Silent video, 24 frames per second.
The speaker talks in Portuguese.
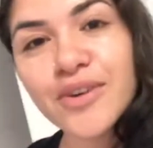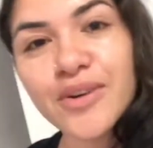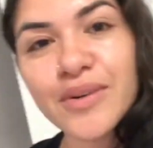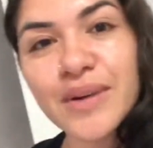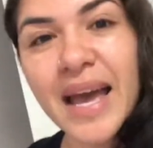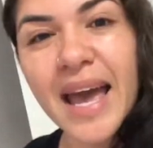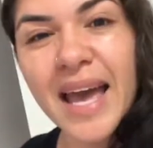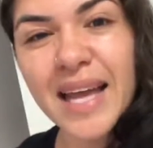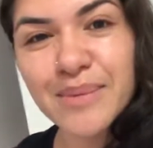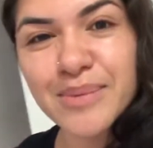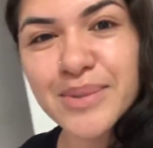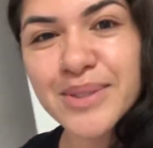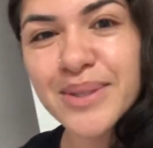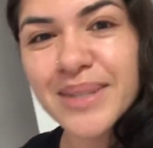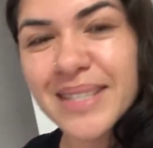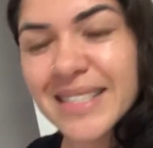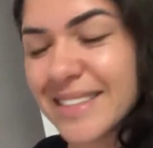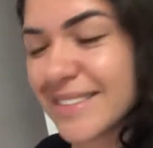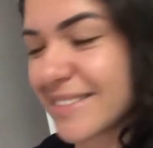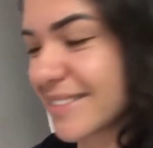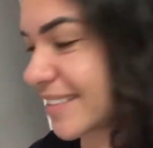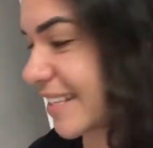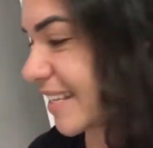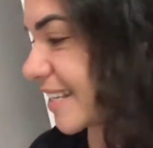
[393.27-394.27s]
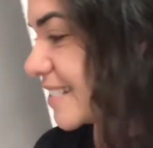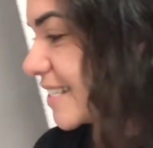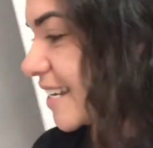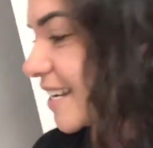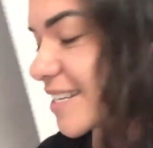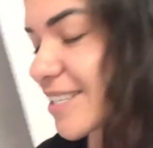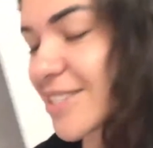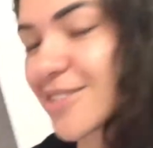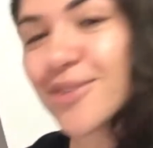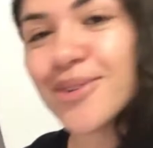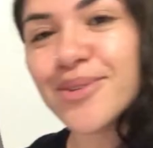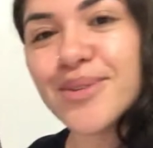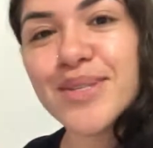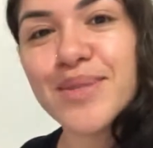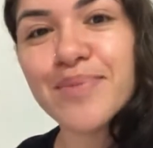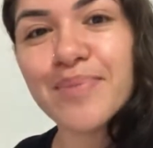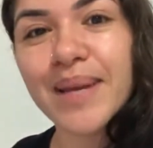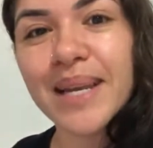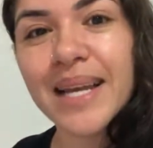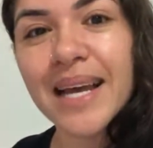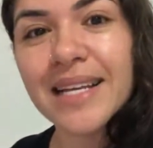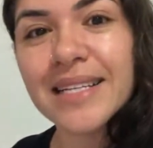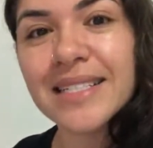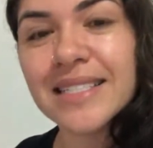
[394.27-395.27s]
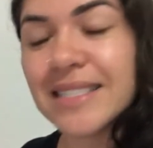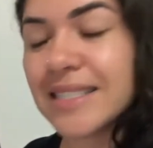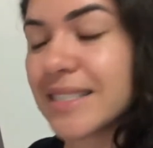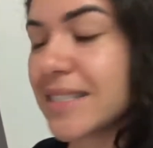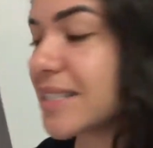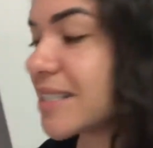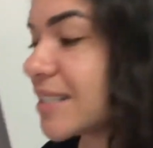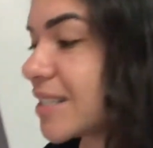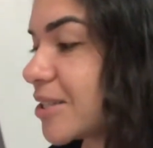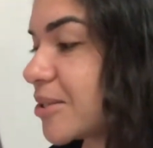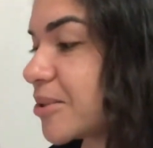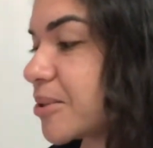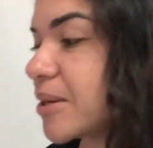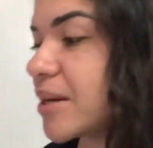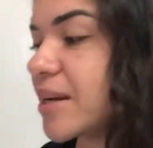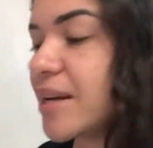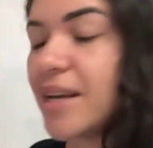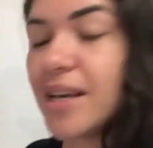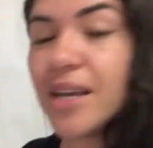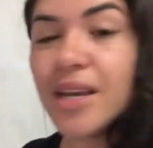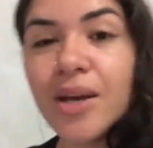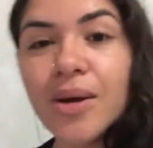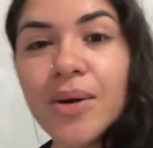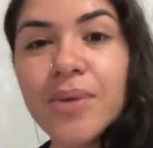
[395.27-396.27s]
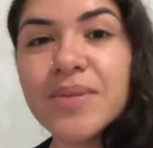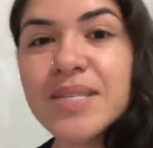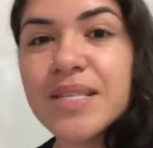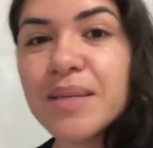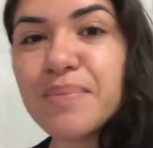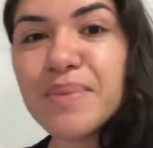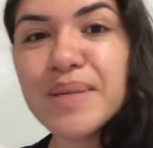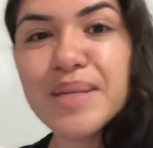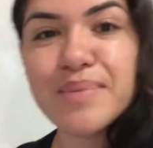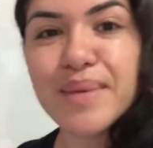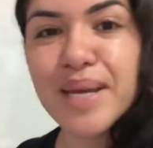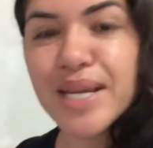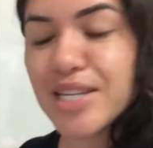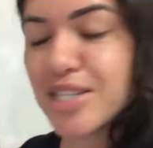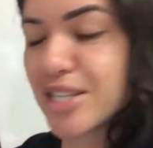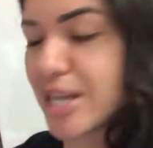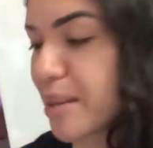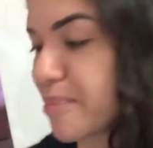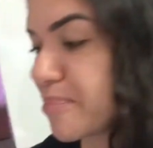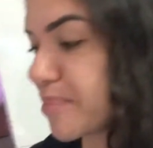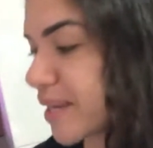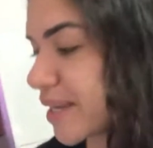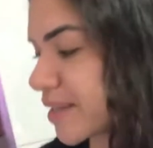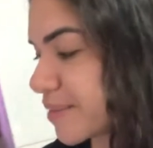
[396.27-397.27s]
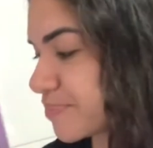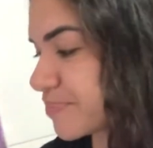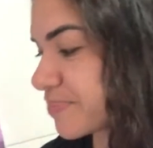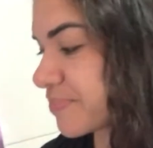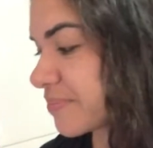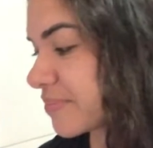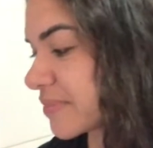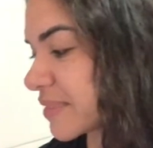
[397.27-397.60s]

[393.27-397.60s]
É muito lindo, né, gente? Todo espelhadinho. Eu simplesmente amei.